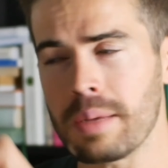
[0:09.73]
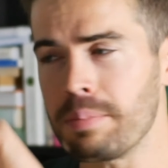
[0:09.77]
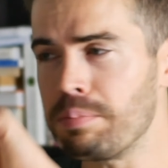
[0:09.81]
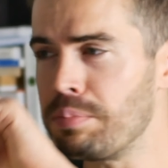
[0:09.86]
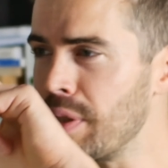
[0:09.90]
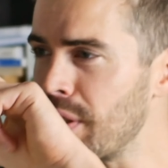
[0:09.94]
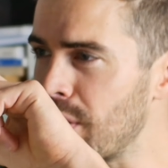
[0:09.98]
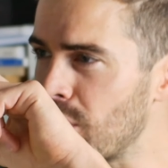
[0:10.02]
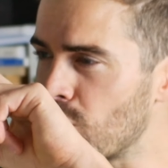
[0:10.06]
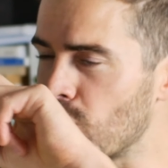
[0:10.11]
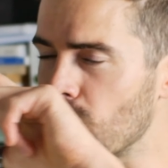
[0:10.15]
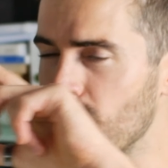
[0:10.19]

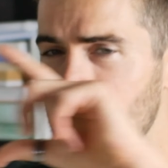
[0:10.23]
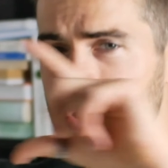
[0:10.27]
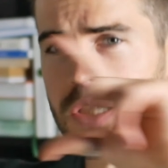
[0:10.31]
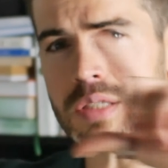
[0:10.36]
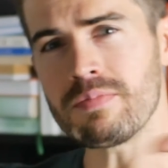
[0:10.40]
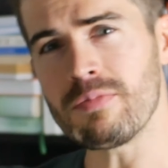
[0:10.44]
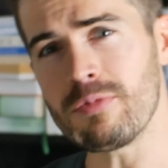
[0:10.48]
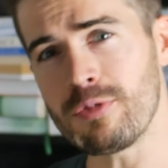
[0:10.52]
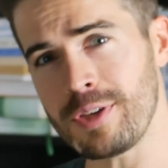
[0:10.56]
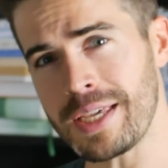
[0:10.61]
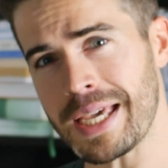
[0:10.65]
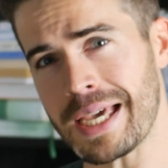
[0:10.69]
bis zu
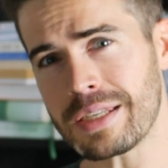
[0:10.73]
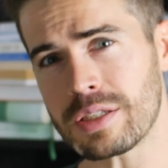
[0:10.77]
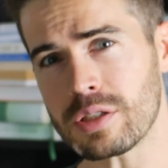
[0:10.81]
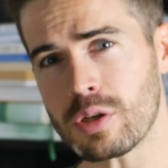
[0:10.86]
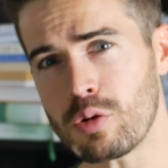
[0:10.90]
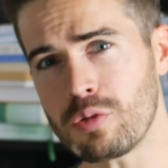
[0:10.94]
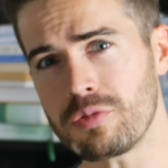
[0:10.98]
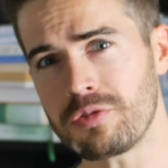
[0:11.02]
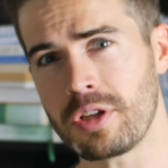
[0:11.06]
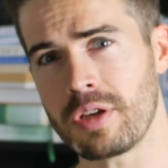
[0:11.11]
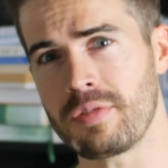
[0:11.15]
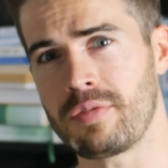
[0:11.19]
diesem Wert
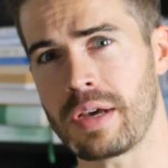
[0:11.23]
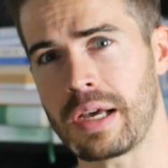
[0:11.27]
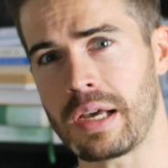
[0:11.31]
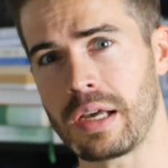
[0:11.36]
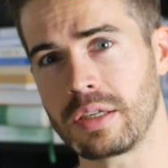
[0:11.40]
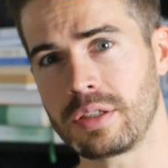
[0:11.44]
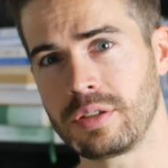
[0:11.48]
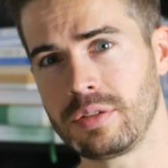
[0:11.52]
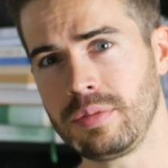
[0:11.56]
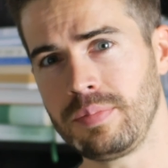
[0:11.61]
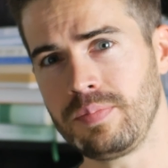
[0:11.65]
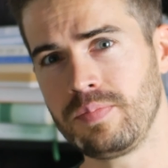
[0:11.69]
auf der
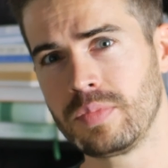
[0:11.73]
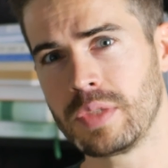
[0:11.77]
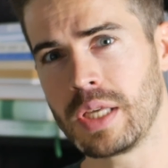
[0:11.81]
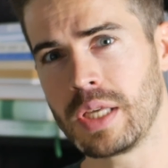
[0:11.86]
Waage?